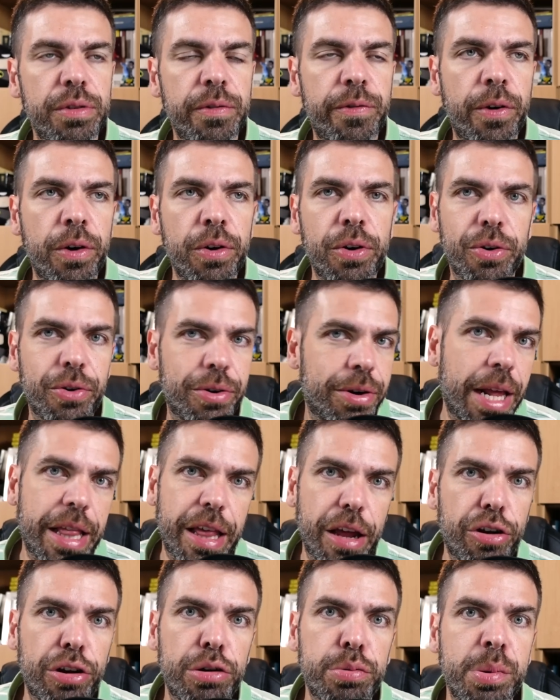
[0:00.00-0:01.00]
in, fondo non è
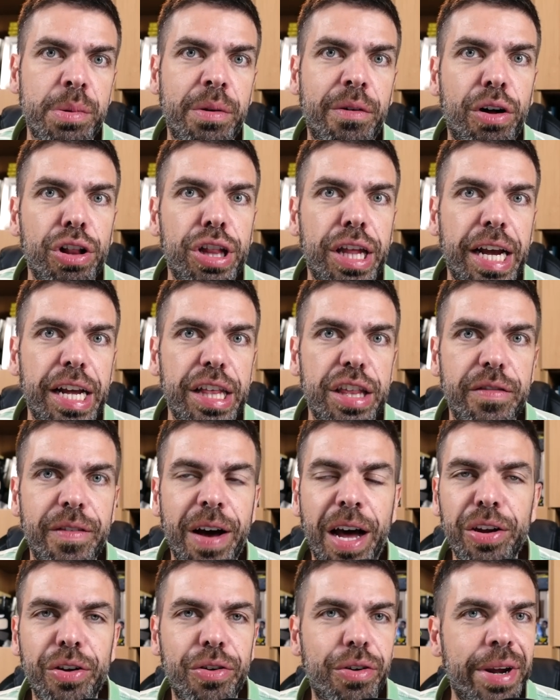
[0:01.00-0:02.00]
certo la prima volta che ci
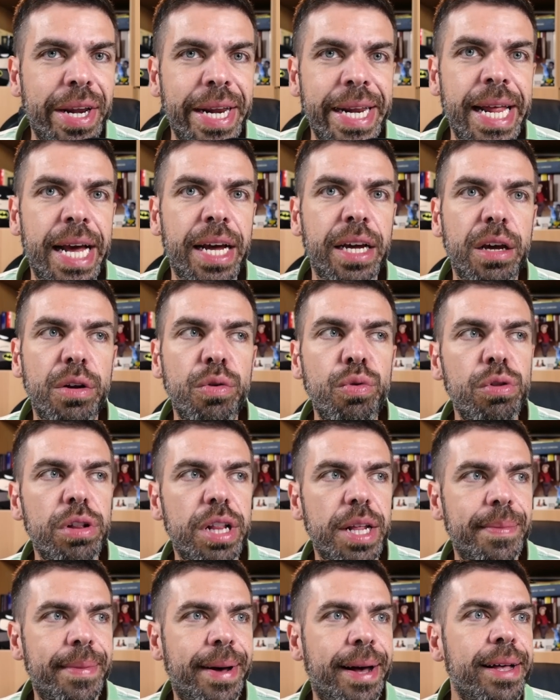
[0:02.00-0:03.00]
vado, non è neanche
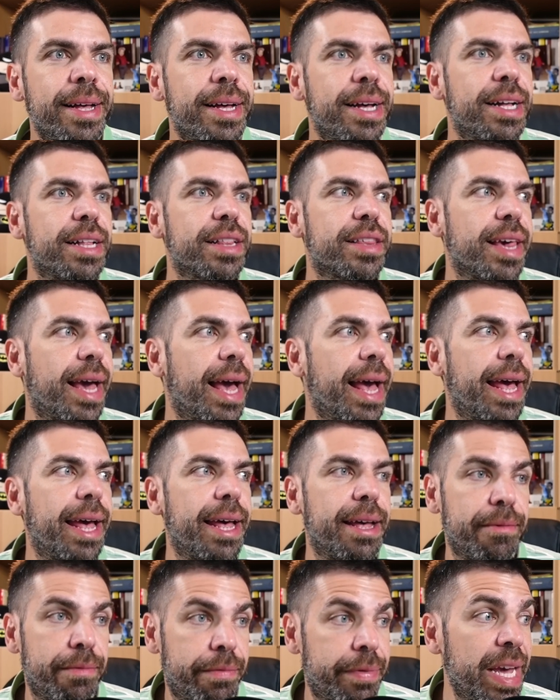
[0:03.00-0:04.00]
l'ultima,
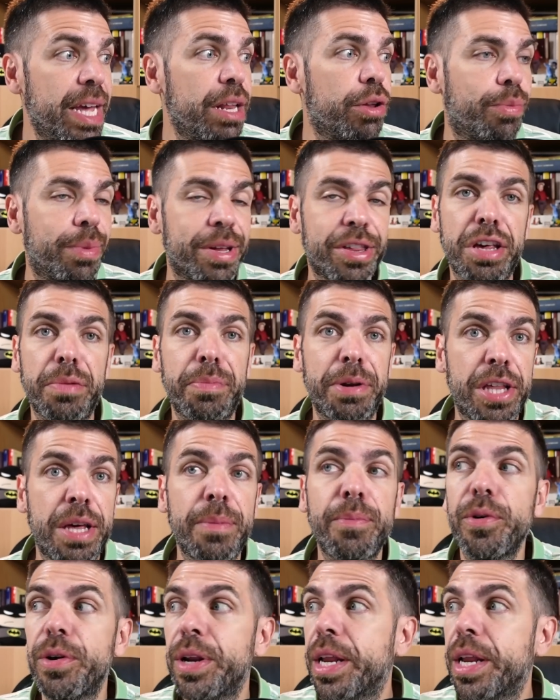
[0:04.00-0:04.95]
cioè, vedo per esempio